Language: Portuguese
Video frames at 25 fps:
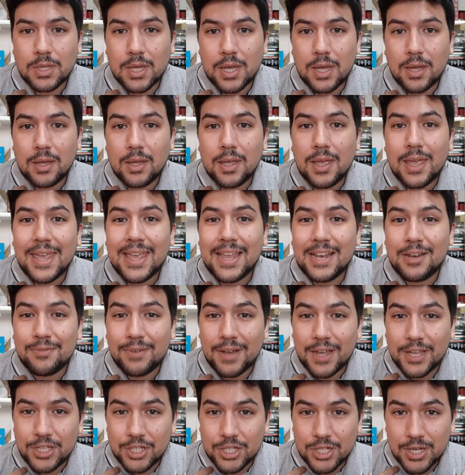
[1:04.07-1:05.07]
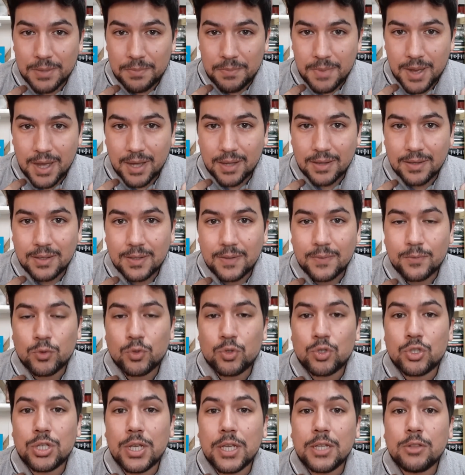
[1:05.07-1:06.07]
tá. Ele vai te amar.
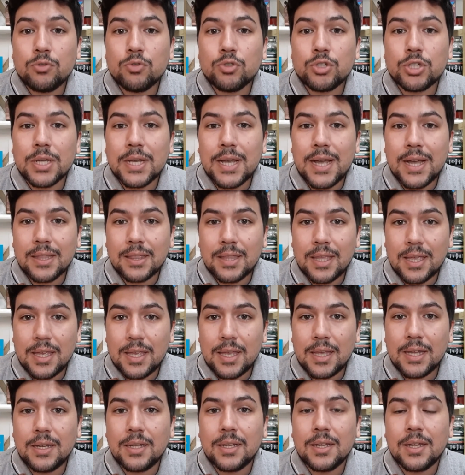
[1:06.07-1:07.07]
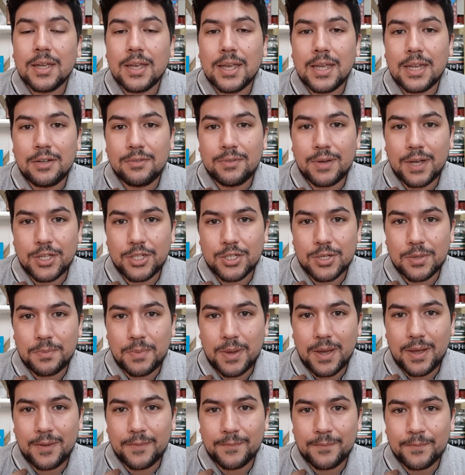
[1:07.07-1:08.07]
Do jeito que tu chegar até ele, ele vai te
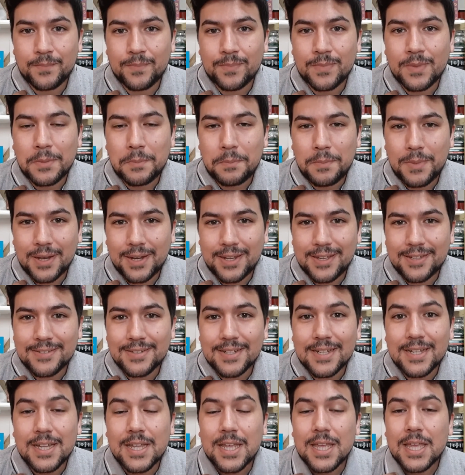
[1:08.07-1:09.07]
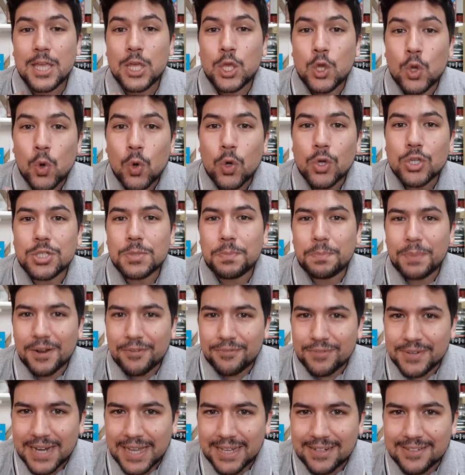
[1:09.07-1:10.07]
amar. Beleza? E hoje,
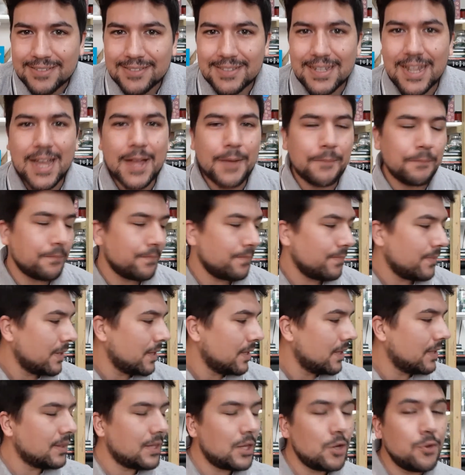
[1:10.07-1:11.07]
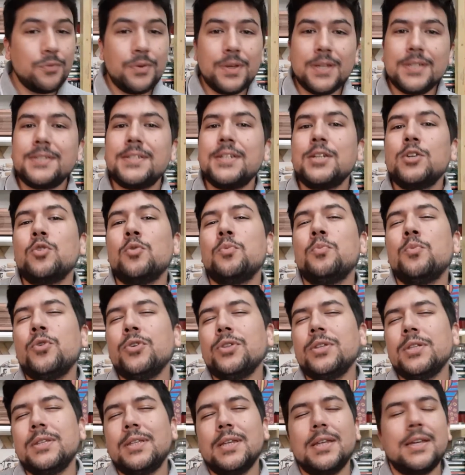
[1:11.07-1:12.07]
para finalizar, tem um versículo
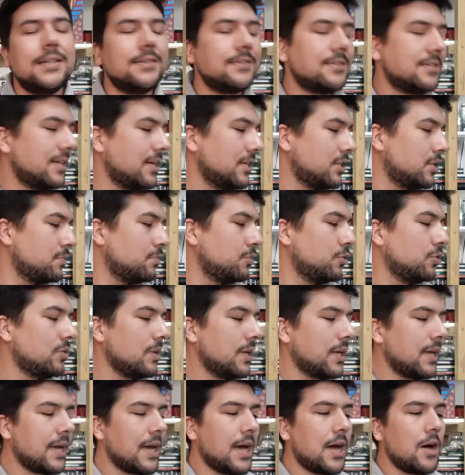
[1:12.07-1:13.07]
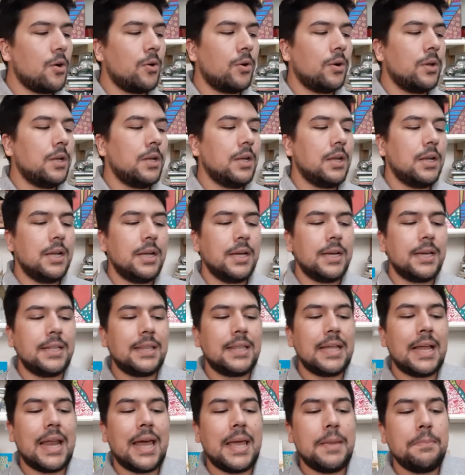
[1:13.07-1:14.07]
muito interessante, muito legal, que
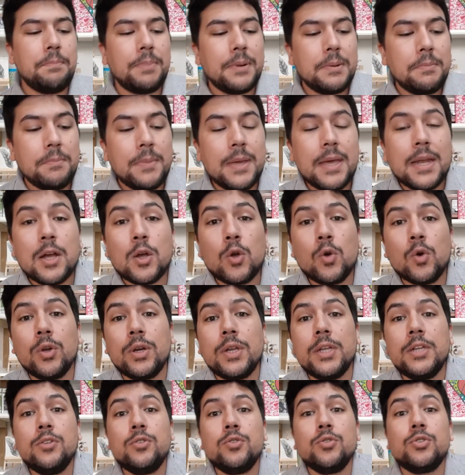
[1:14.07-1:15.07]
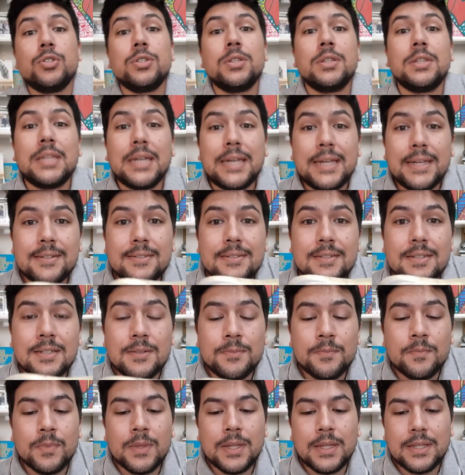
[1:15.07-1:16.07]
está lá em 1 Coríntios
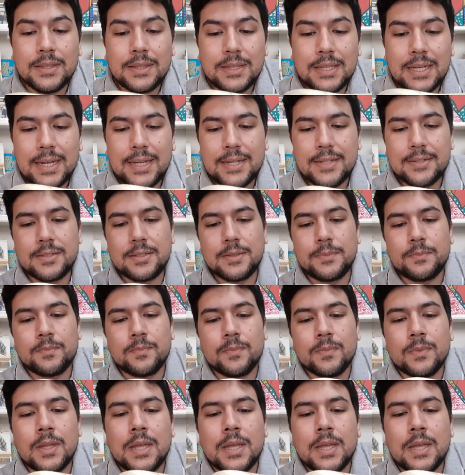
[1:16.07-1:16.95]
13, 13.